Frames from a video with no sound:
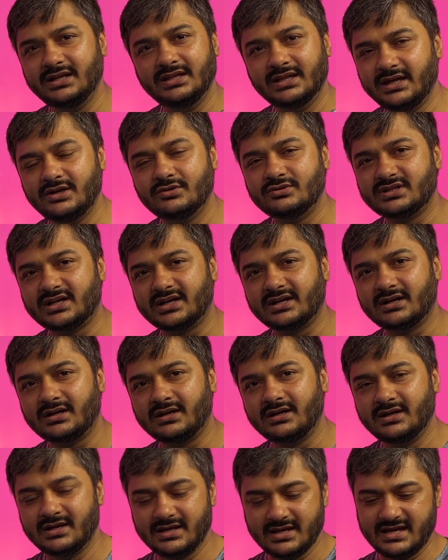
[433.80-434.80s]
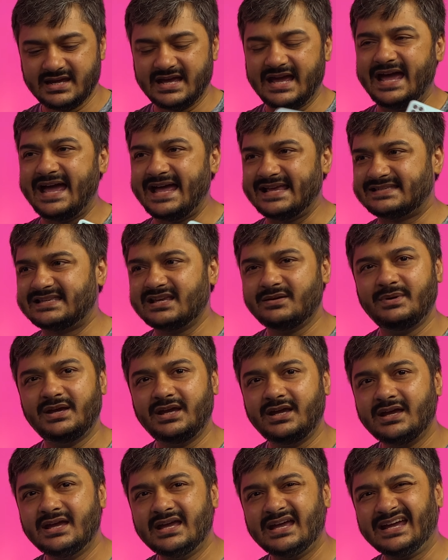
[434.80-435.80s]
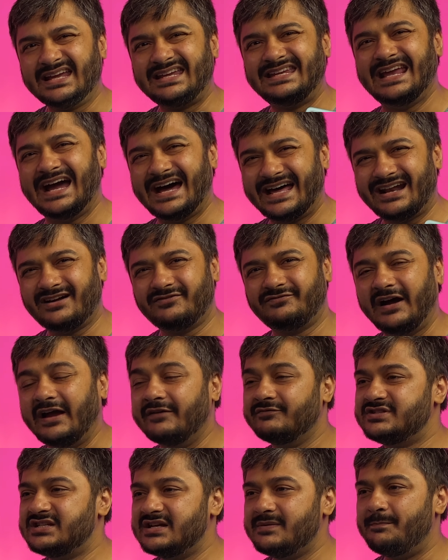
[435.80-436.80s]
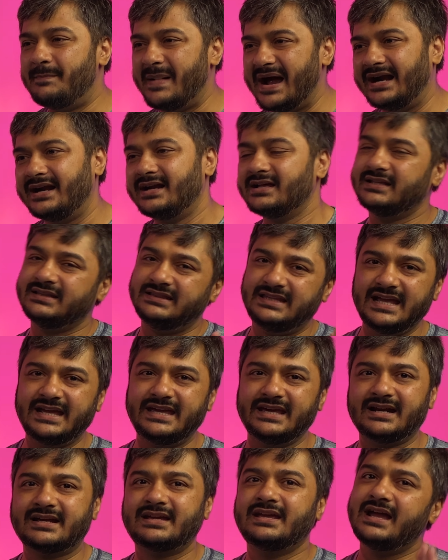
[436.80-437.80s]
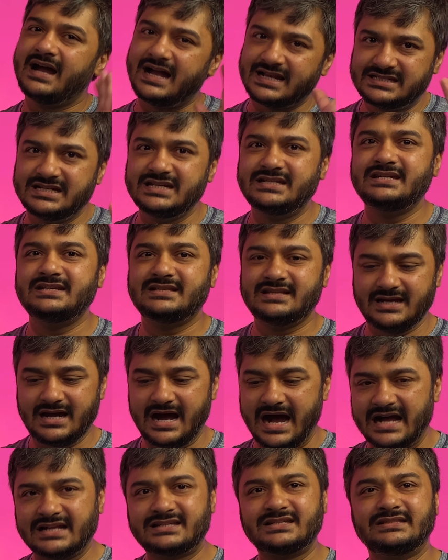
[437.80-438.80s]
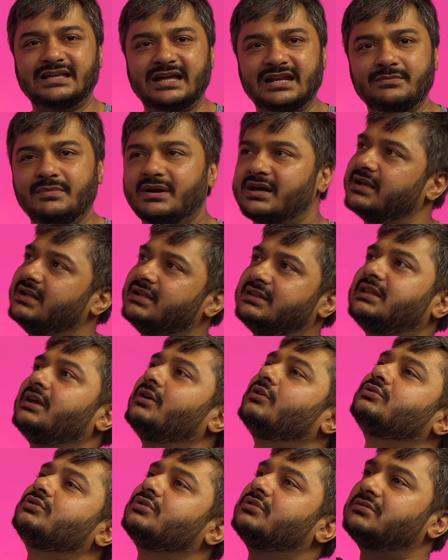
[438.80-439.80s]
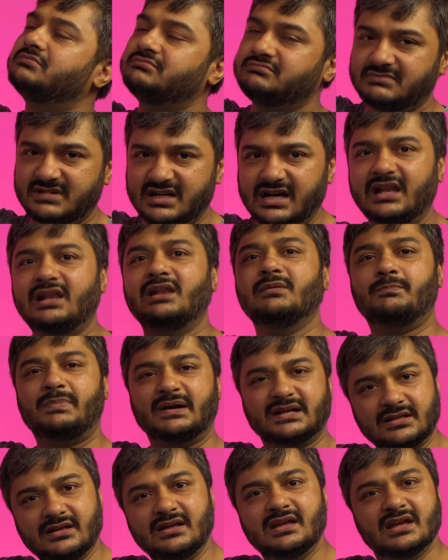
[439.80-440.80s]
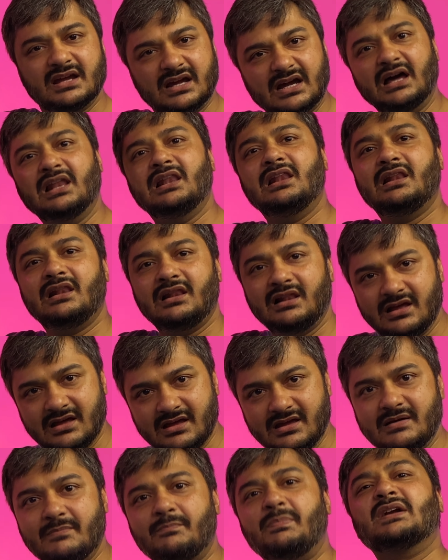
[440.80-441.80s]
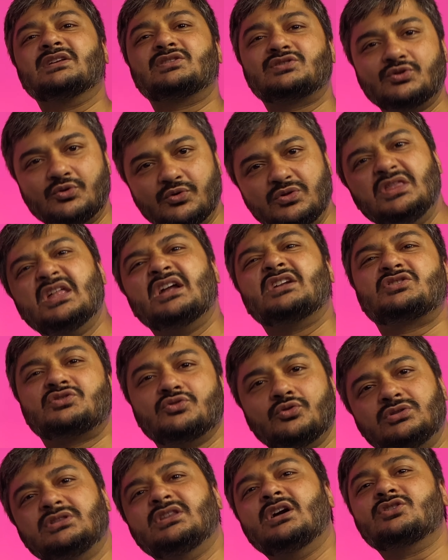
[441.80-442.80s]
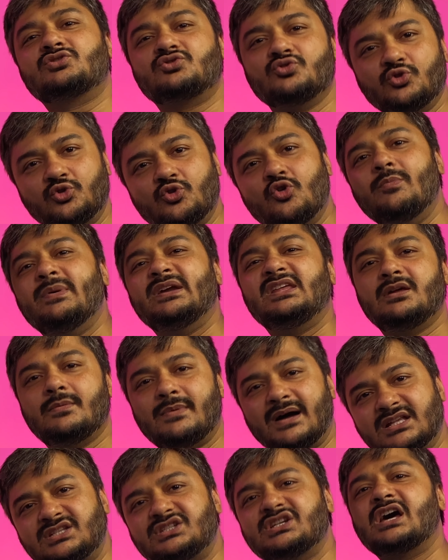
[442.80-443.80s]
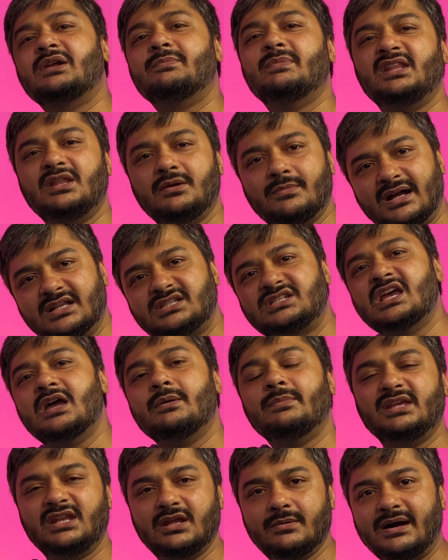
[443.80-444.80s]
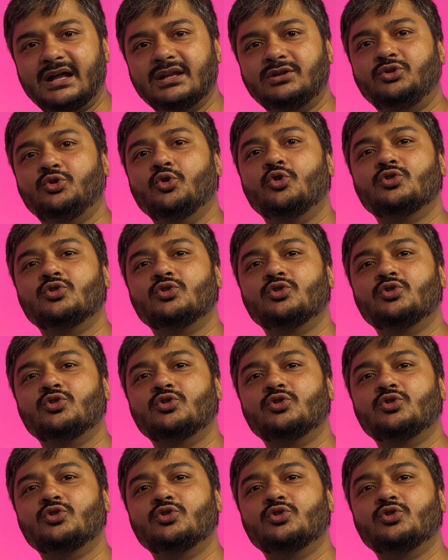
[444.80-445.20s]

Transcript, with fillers: नहीं हो जाएगा ऐसे में 11 5G बैंड दे के रखें अच्छी चीज़ है आज की तारीख में खरीदते हो तो कल पर कल परसों नरसों तरसों दो महीने बाद चार महीने बाद छः महीने बाद दो